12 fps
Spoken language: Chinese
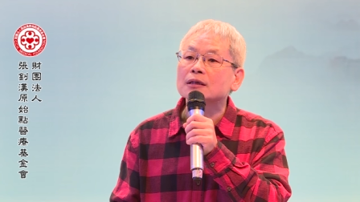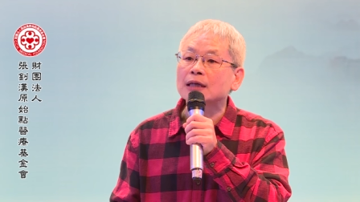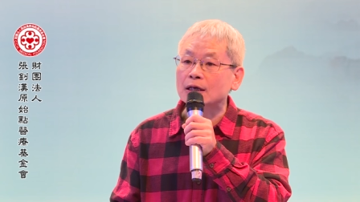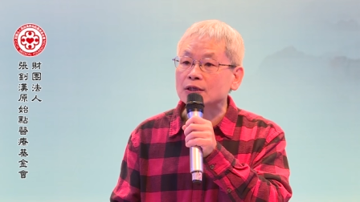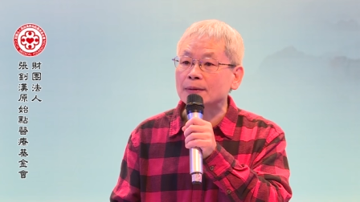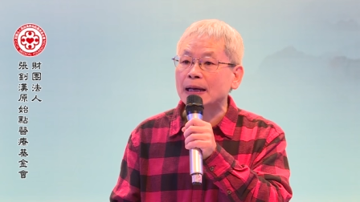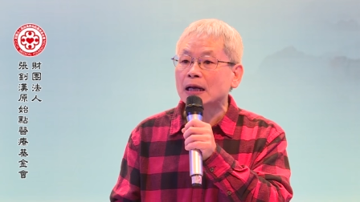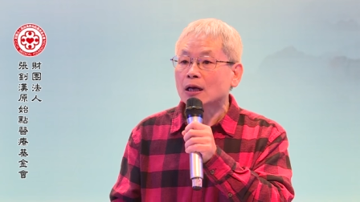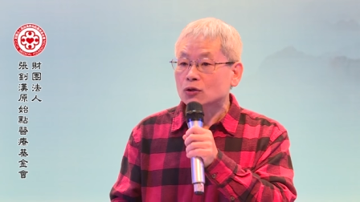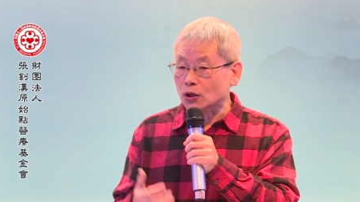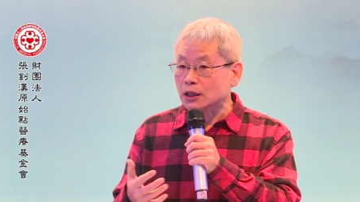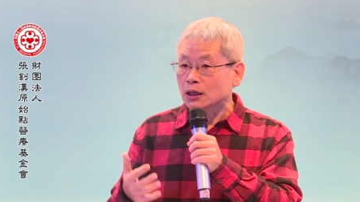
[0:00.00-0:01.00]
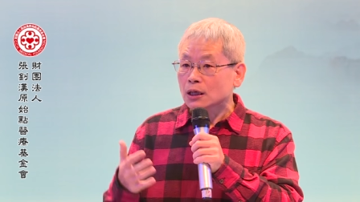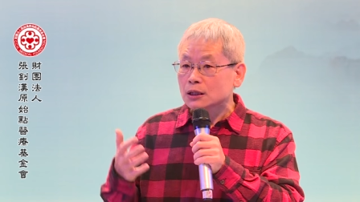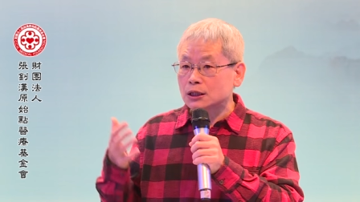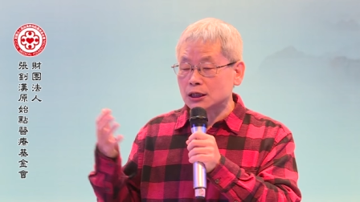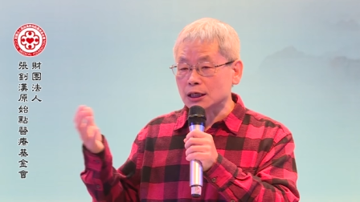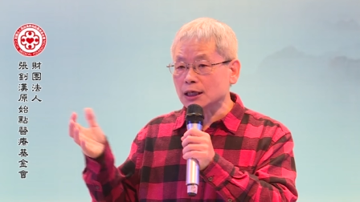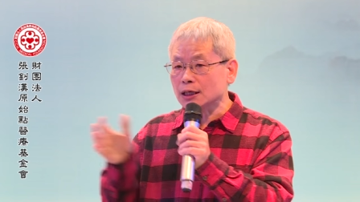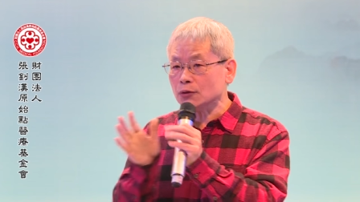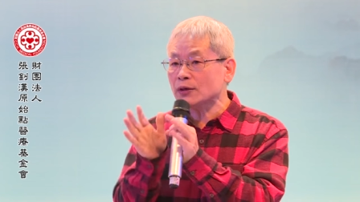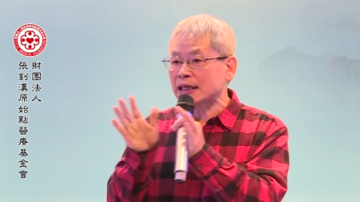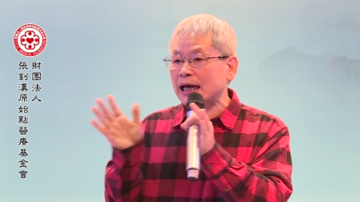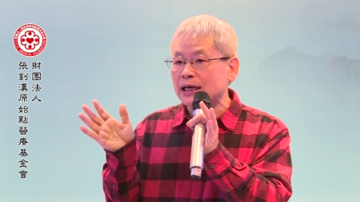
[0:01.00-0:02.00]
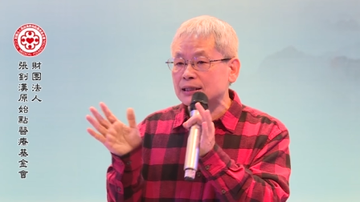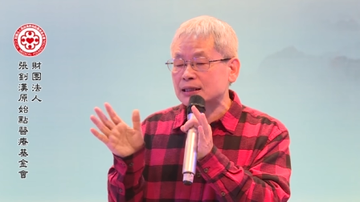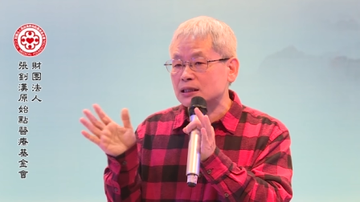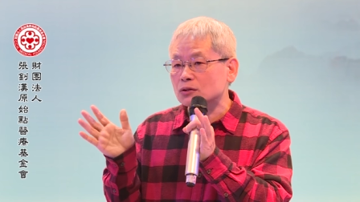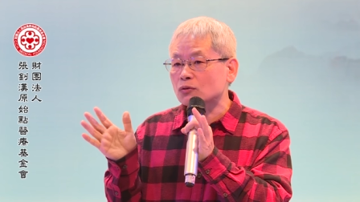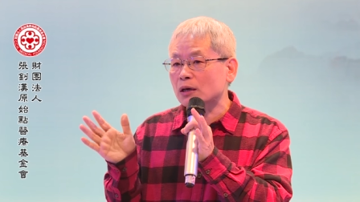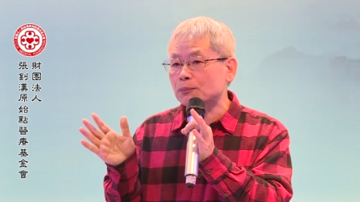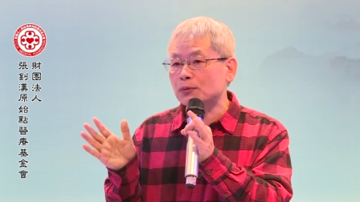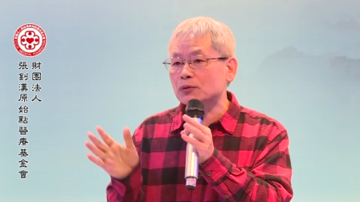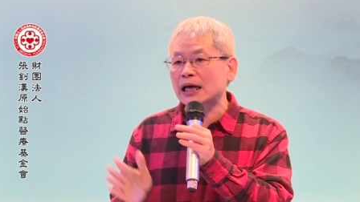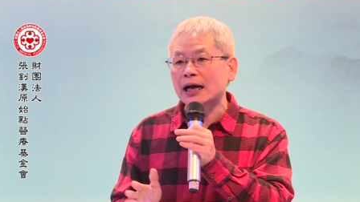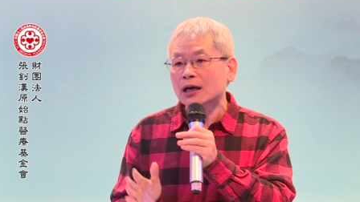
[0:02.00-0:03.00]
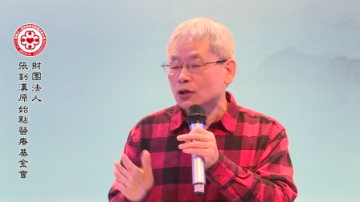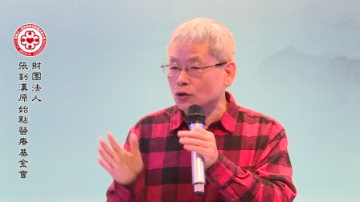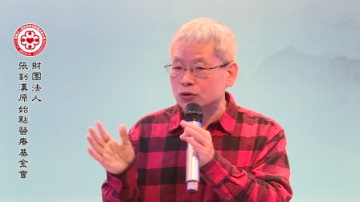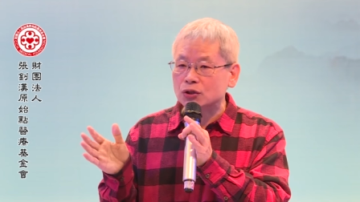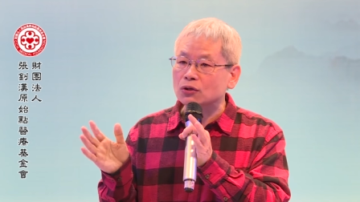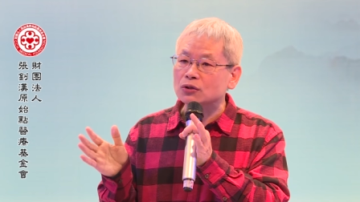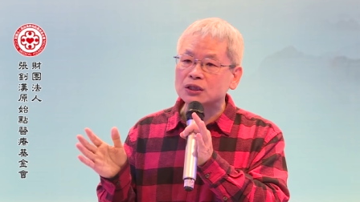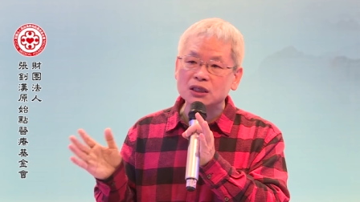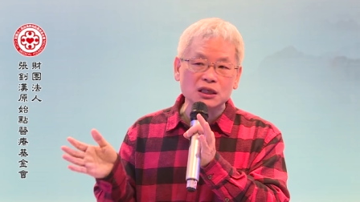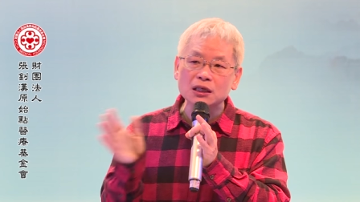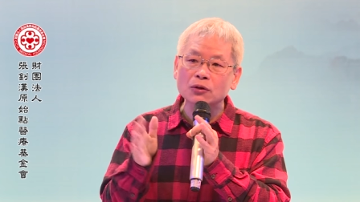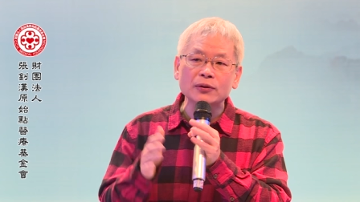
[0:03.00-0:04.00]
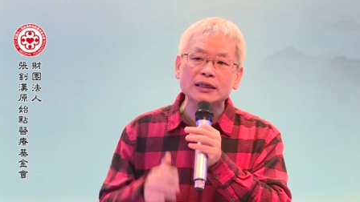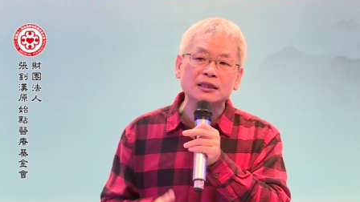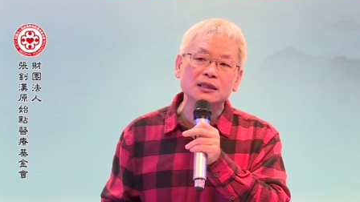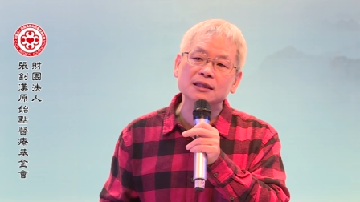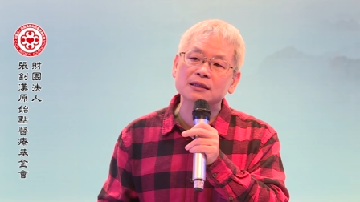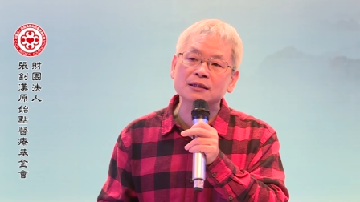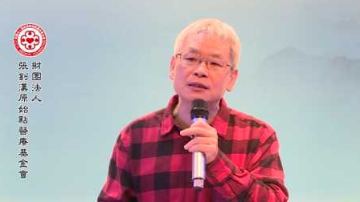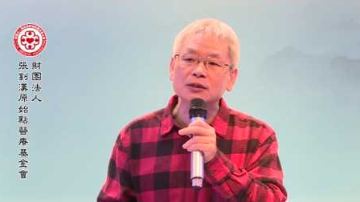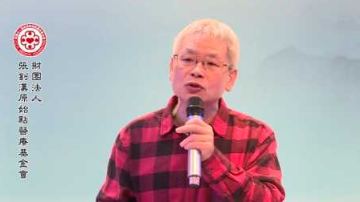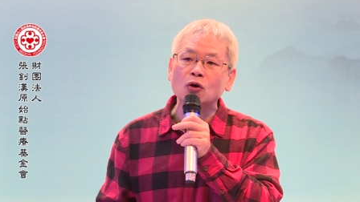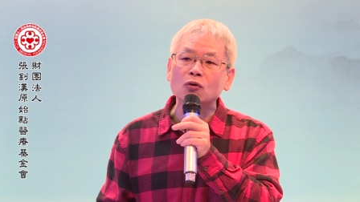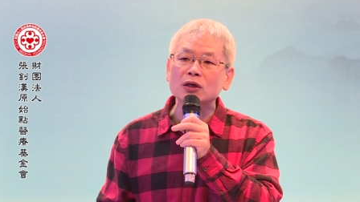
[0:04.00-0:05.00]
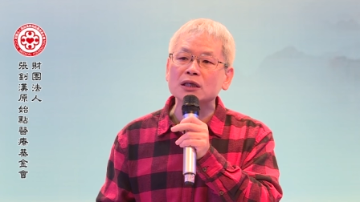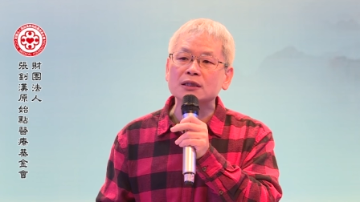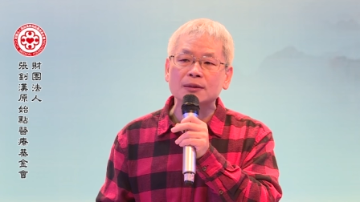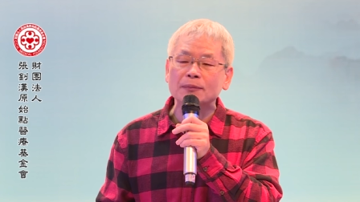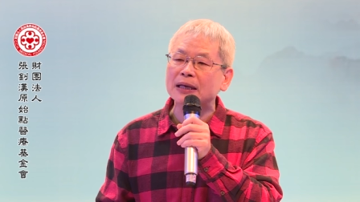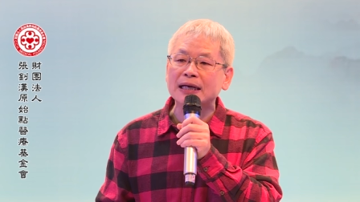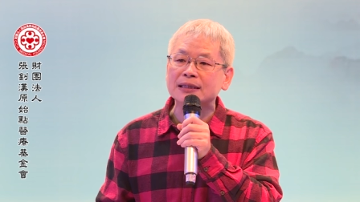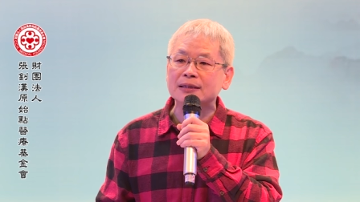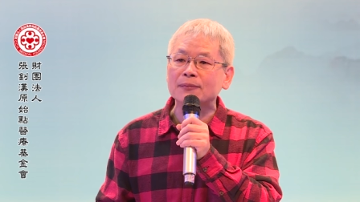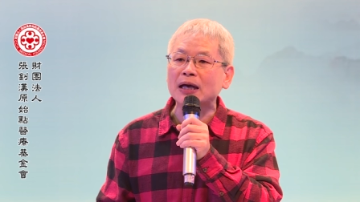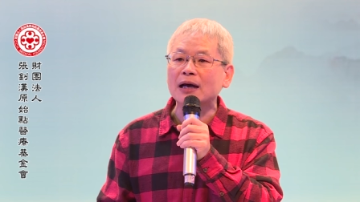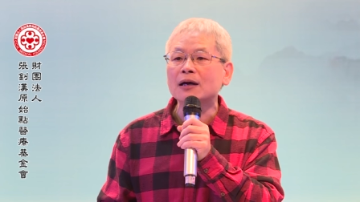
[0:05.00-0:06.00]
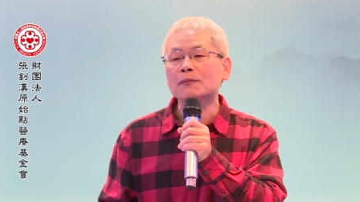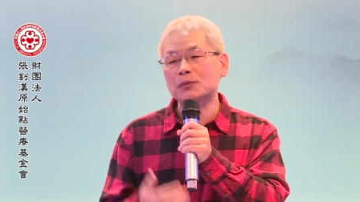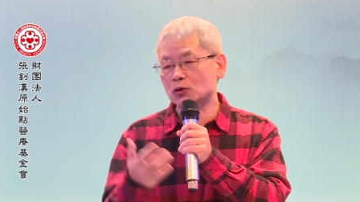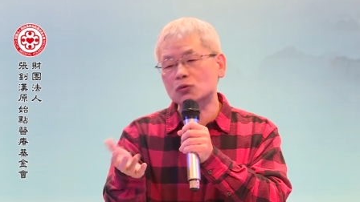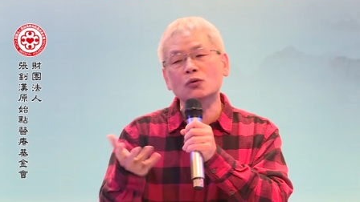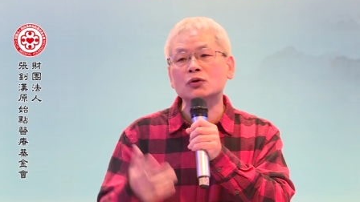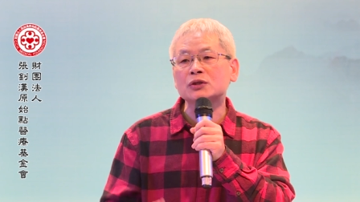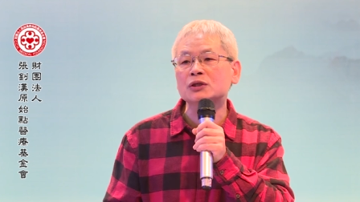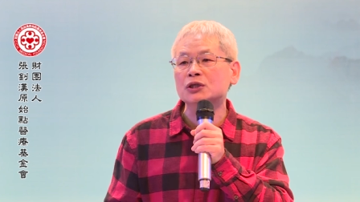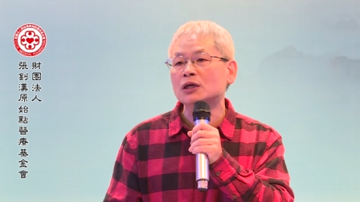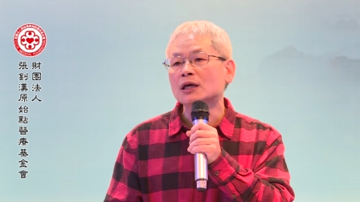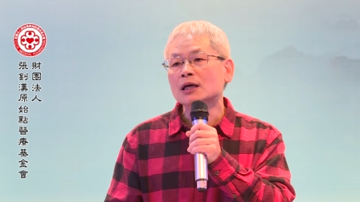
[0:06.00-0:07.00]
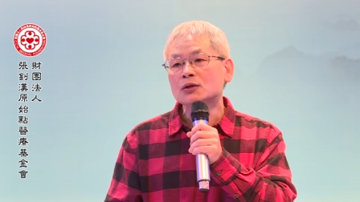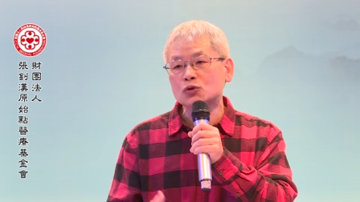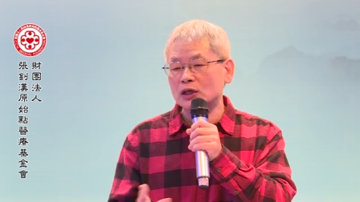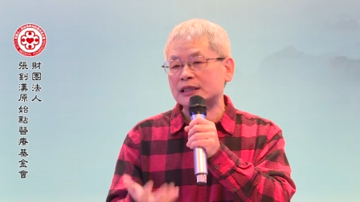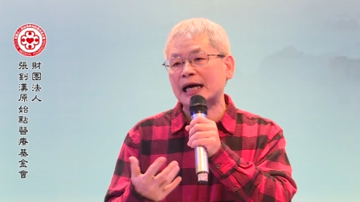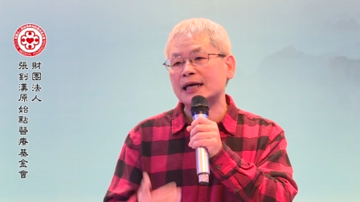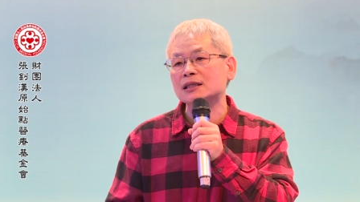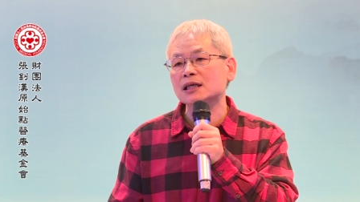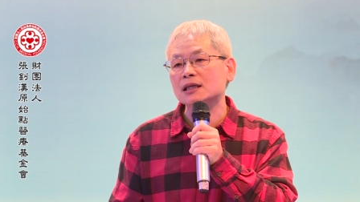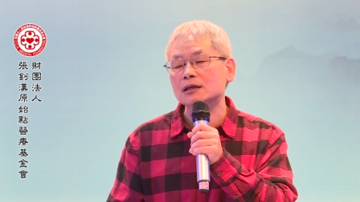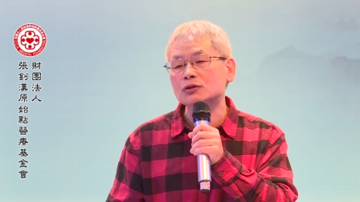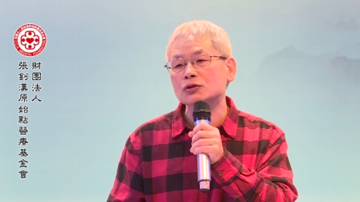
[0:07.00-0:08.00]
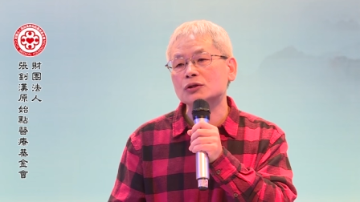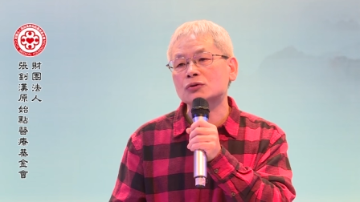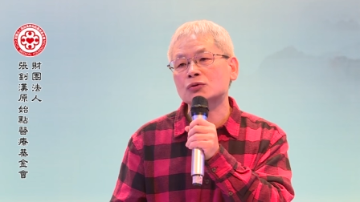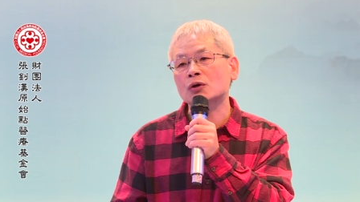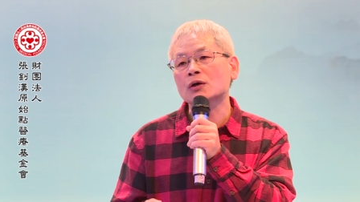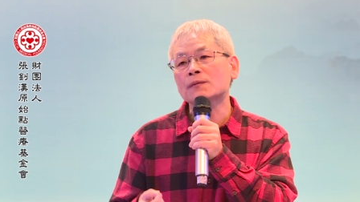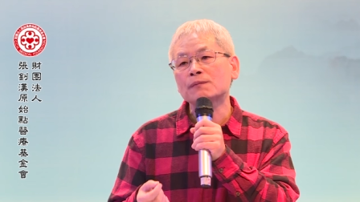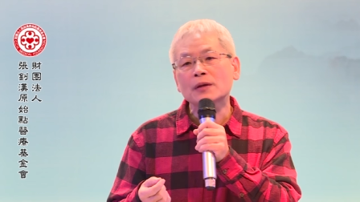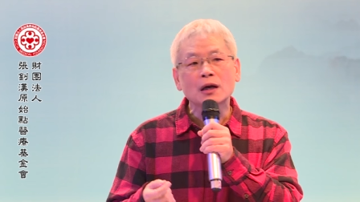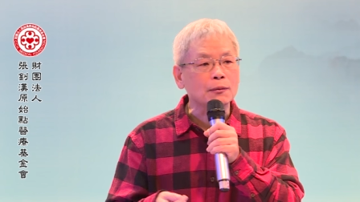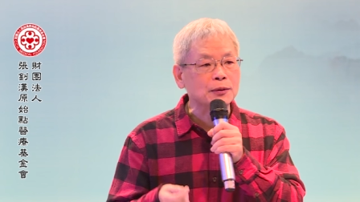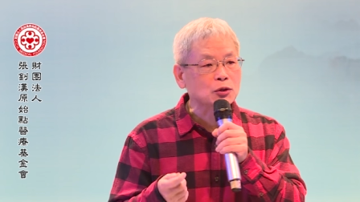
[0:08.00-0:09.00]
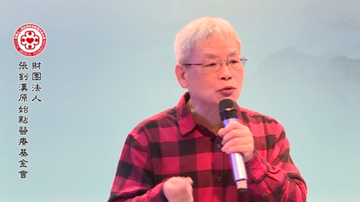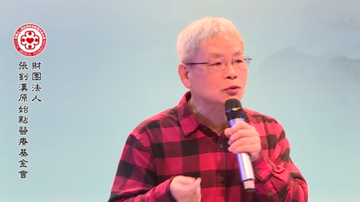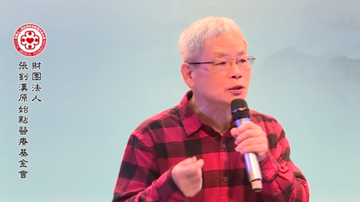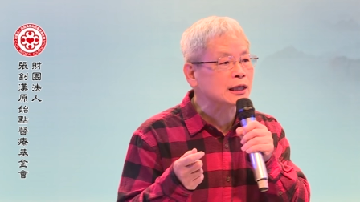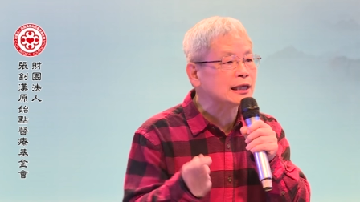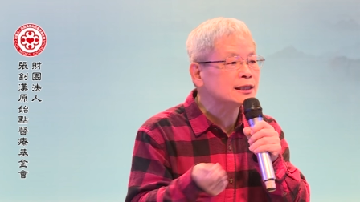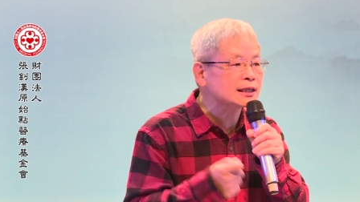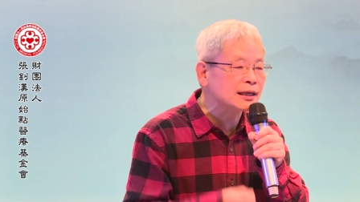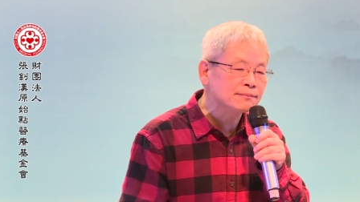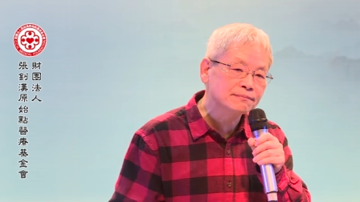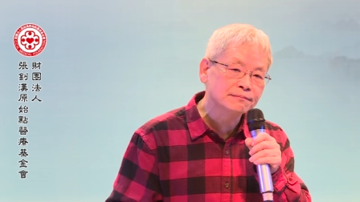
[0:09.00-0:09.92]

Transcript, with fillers: 了解吗？所以西医因为两个思维不一样，有时候西医也会指中医怎么样怎么样。比如我举最常见的就是说。 啊，比如人参